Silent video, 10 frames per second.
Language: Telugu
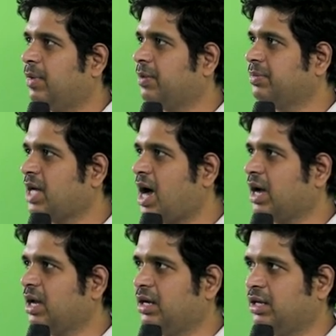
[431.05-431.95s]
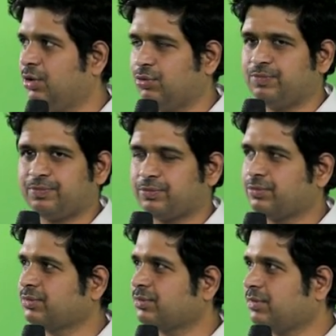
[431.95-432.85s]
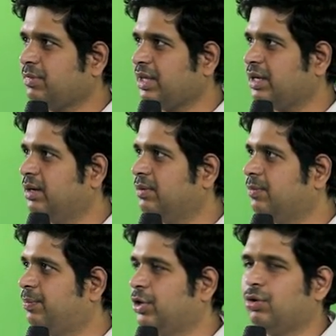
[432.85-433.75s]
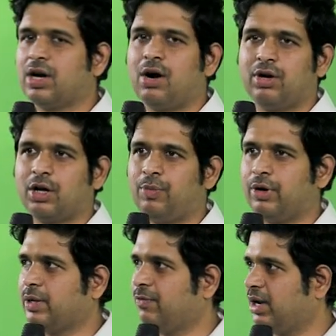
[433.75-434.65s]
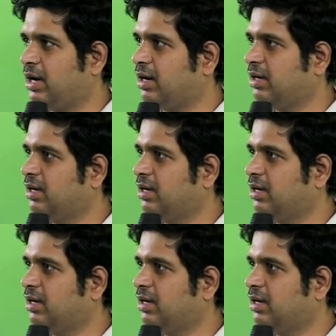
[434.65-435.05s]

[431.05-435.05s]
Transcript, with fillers: మనం తాగే నీరు ప్యూర్గా ఉండకపోవటం వల్ల